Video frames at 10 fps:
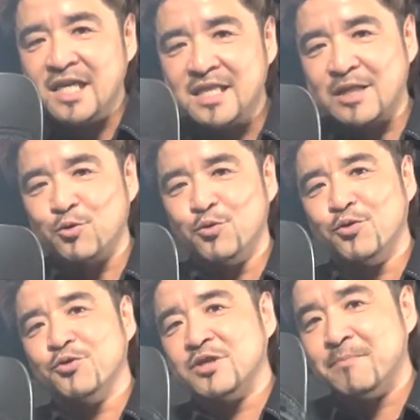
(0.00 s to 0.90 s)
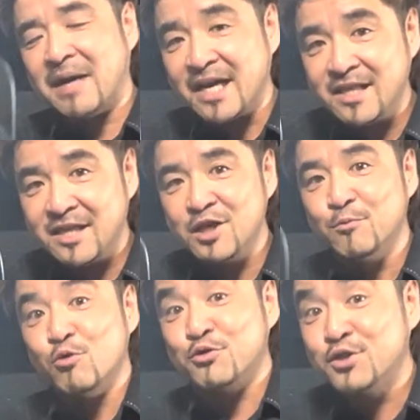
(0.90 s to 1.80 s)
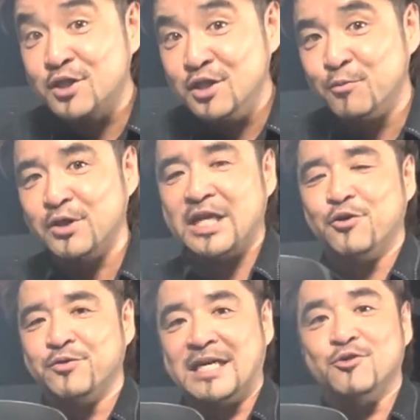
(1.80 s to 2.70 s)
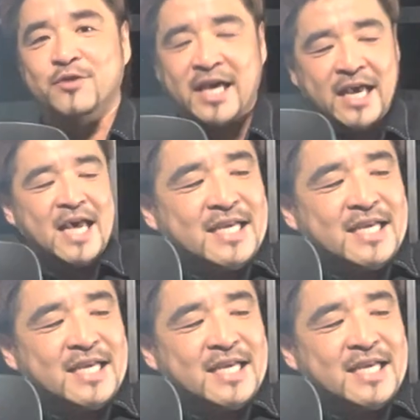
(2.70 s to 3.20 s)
板と同様にバインディングも複数持てるようになるので